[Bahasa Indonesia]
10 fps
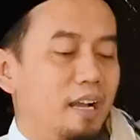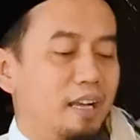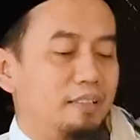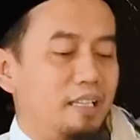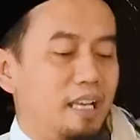
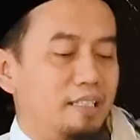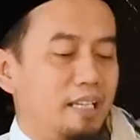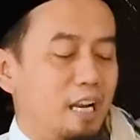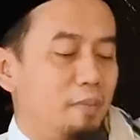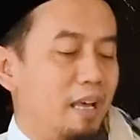hatta
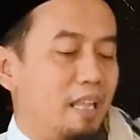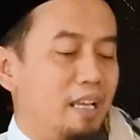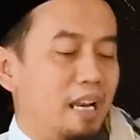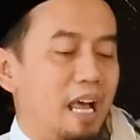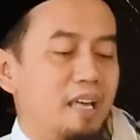yarji ilal,
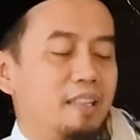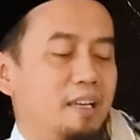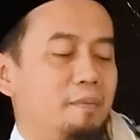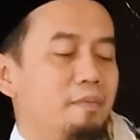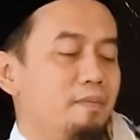ilal
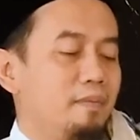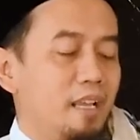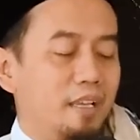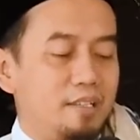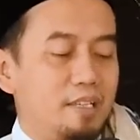hadri
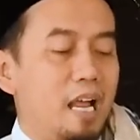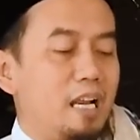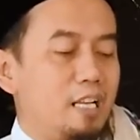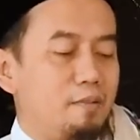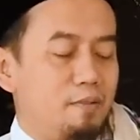iki
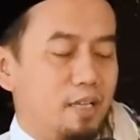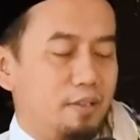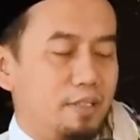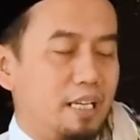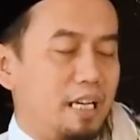silanang ibune
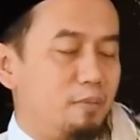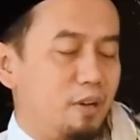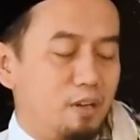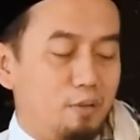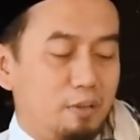jadikan
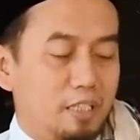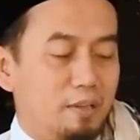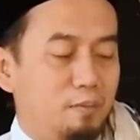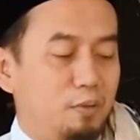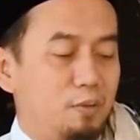orang nurut
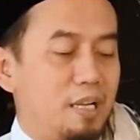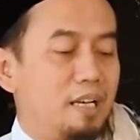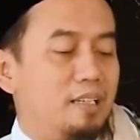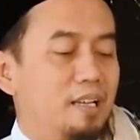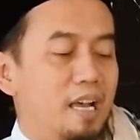nih
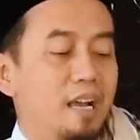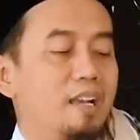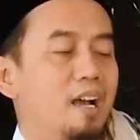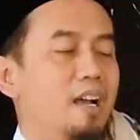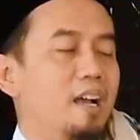keputusan
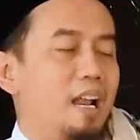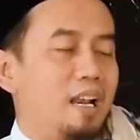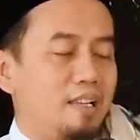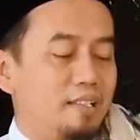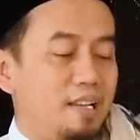ayah
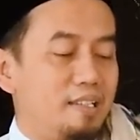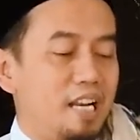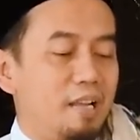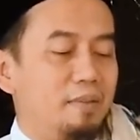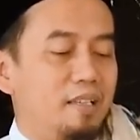hendak sirah
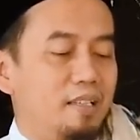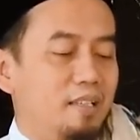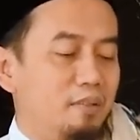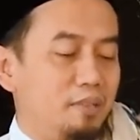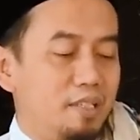sirami
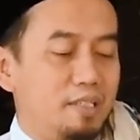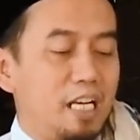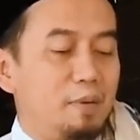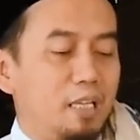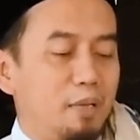wis
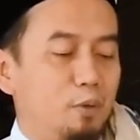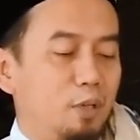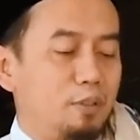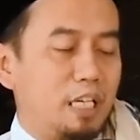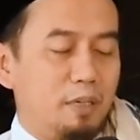disirami
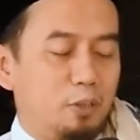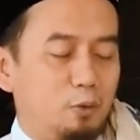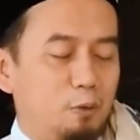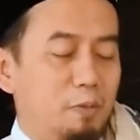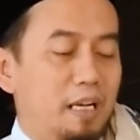ibune kejadikan
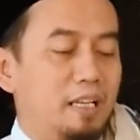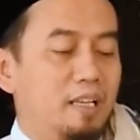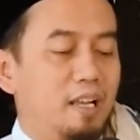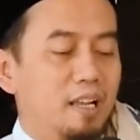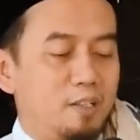ditutup malih
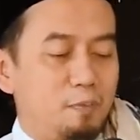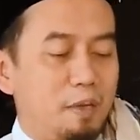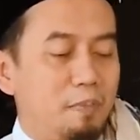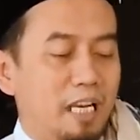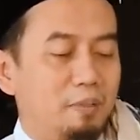
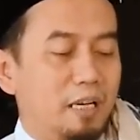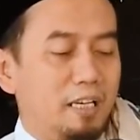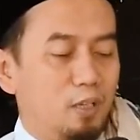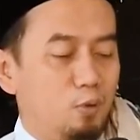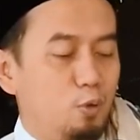supaya balik
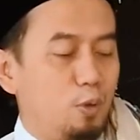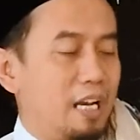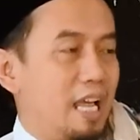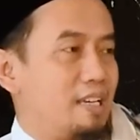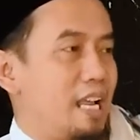mana nih
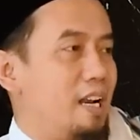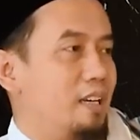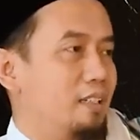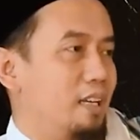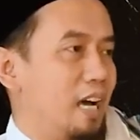gundukan
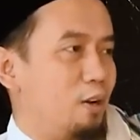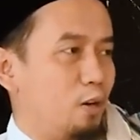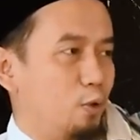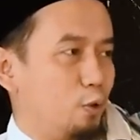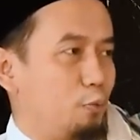asal ada
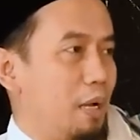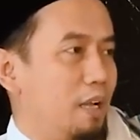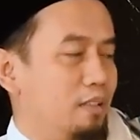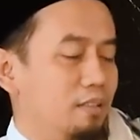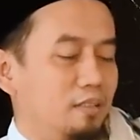orang nurut mah
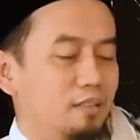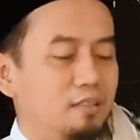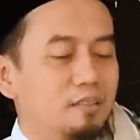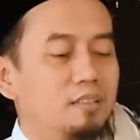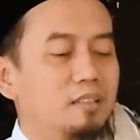
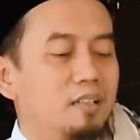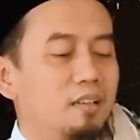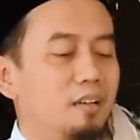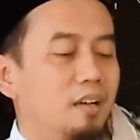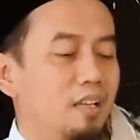
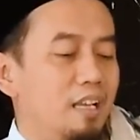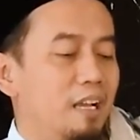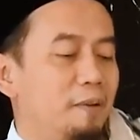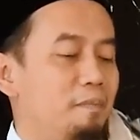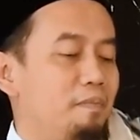ayah
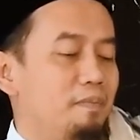iya.